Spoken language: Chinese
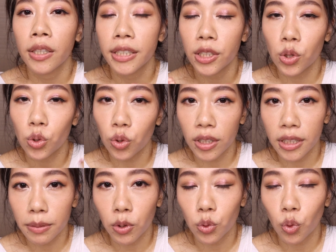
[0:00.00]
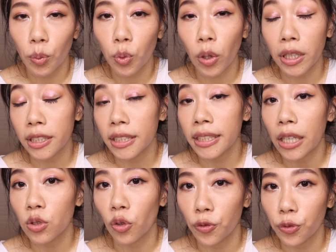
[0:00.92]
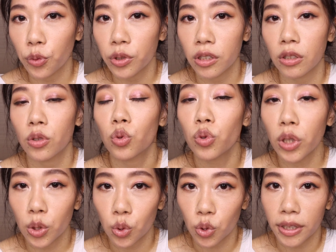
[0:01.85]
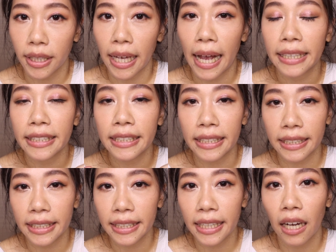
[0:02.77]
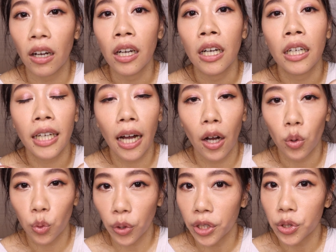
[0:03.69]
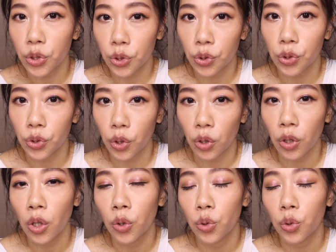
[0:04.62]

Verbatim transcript: 其实说了这么多，不管你是哪种肤质，最准的还是一定要靠柜试用。